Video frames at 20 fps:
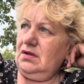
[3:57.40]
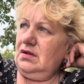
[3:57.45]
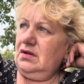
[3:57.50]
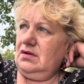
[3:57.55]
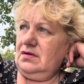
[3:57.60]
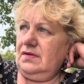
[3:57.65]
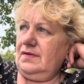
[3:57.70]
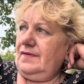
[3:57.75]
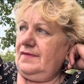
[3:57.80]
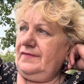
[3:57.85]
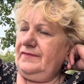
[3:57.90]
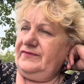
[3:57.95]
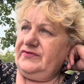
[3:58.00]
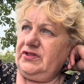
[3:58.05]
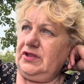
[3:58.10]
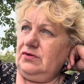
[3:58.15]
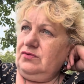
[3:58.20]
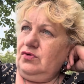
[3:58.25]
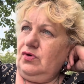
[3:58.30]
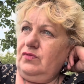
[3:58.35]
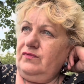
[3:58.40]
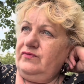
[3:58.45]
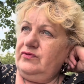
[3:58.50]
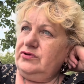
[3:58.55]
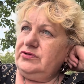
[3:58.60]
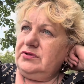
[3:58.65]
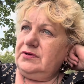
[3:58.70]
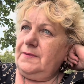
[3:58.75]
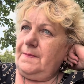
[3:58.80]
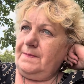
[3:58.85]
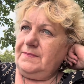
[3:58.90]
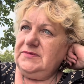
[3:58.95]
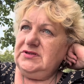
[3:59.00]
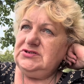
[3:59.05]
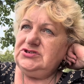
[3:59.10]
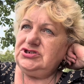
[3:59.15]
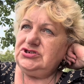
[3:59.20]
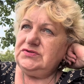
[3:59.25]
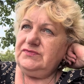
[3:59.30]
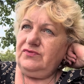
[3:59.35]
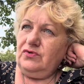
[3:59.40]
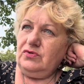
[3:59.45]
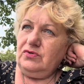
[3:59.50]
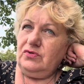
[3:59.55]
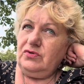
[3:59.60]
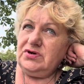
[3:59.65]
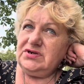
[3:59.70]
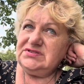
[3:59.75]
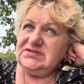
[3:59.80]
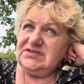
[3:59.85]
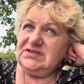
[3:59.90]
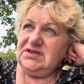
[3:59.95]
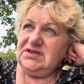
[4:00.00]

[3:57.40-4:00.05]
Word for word: в таком вот ничего город за